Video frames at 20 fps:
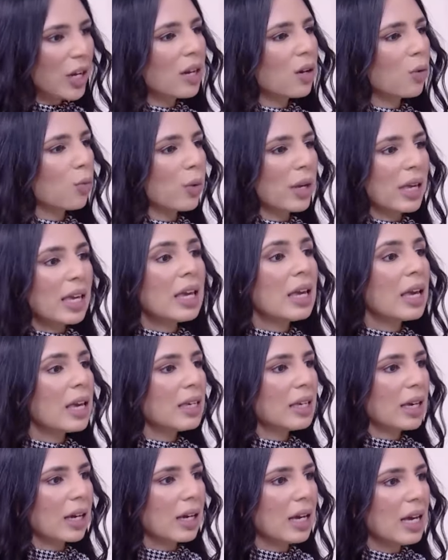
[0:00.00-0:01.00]
وايه
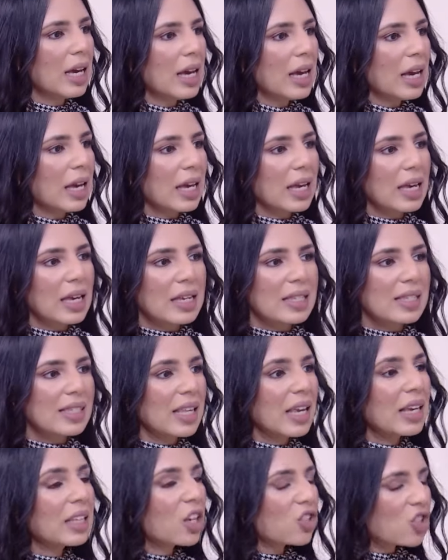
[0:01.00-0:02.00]
هي آه
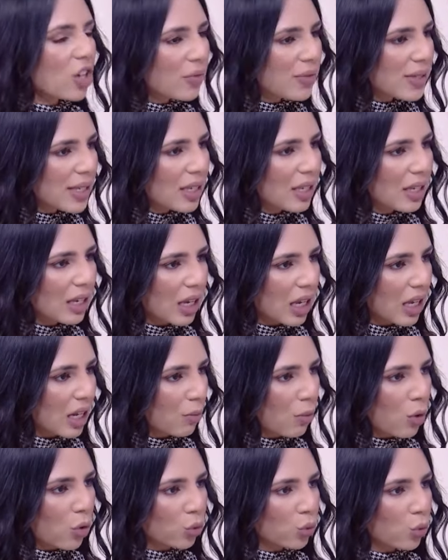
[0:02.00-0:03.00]
ازاي اكتشفتي
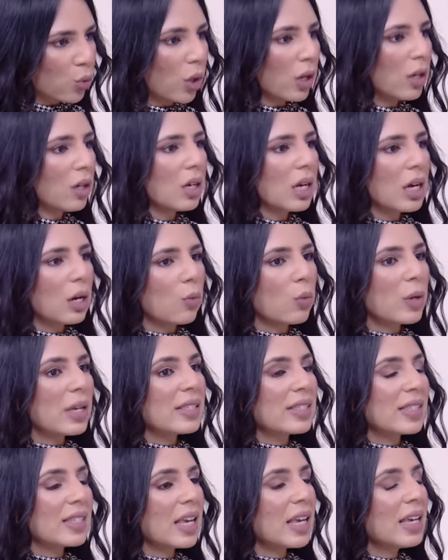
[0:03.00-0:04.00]
الموضوع
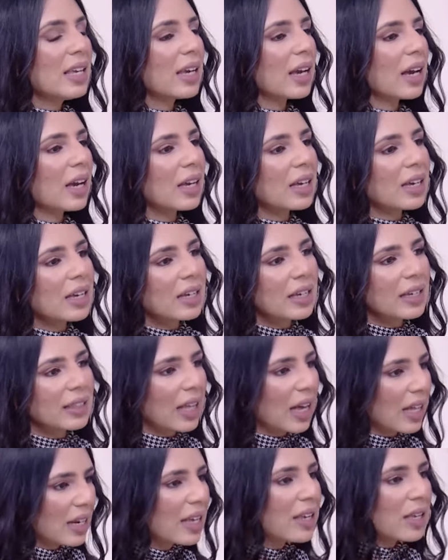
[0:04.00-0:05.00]
وازاي آه
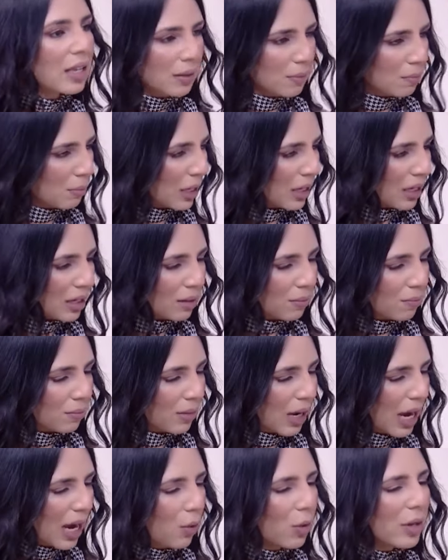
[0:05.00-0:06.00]
اتعالج آه،, آه
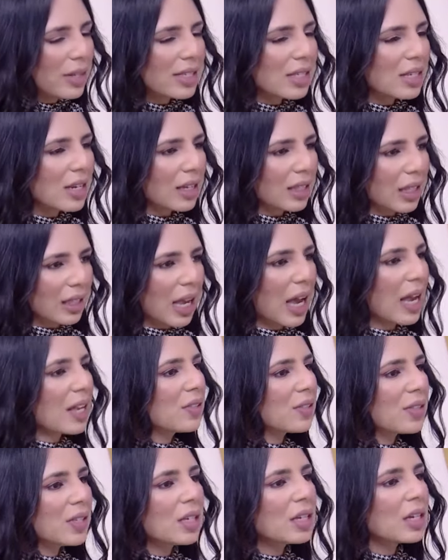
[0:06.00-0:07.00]
حاولتي انك
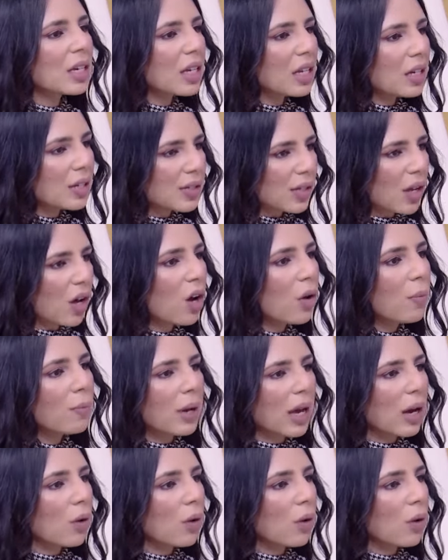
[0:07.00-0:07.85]
تتحدي الصعاب او